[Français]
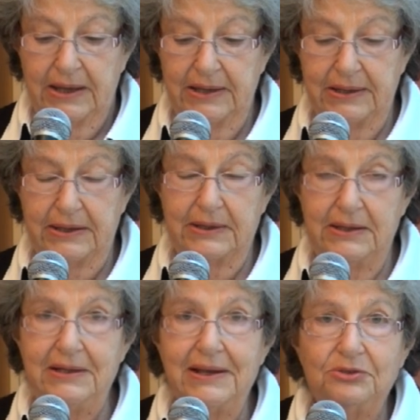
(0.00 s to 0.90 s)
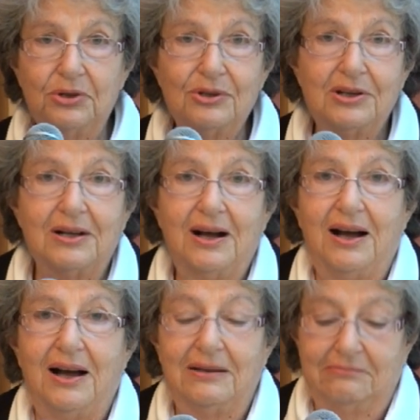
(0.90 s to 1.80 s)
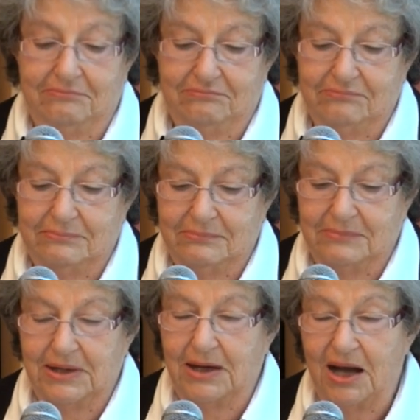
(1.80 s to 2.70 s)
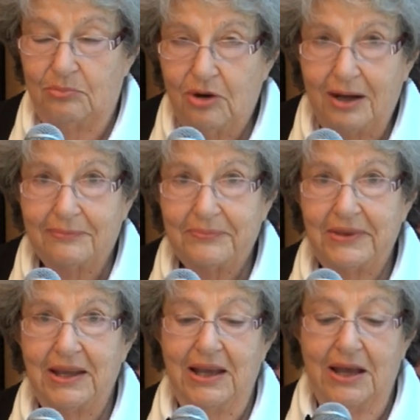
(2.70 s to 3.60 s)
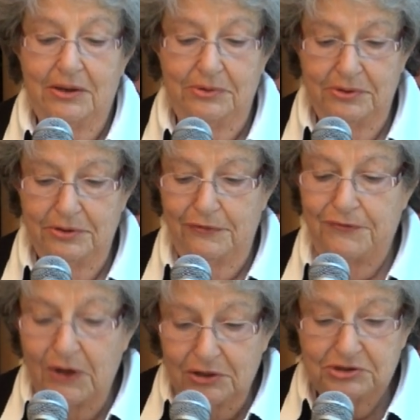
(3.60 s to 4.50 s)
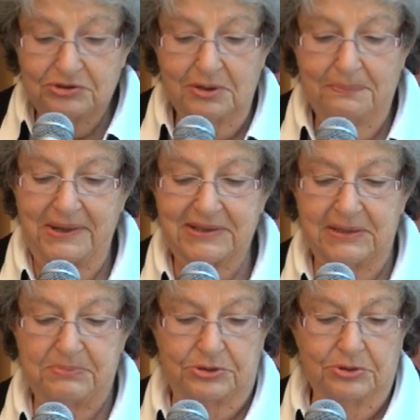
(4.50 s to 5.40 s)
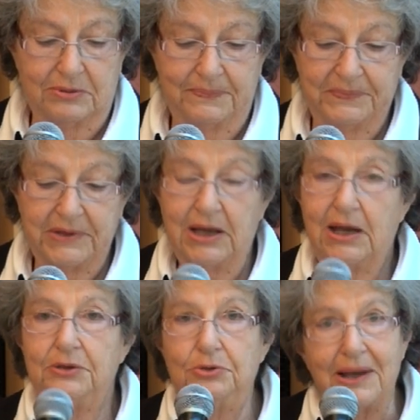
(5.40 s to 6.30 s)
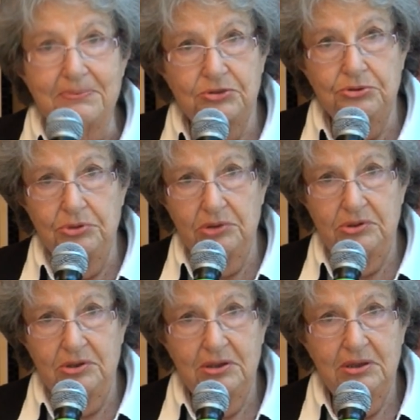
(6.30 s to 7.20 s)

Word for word: Et il y a donc en moi une forte perception de l'absurde